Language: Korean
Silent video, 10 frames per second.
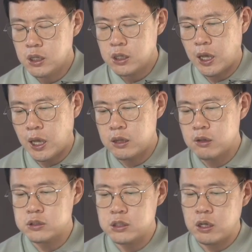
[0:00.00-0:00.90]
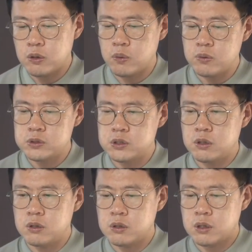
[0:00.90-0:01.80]
그러니까 에너지의
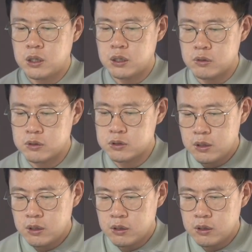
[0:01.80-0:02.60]
효율성이라는 거죠.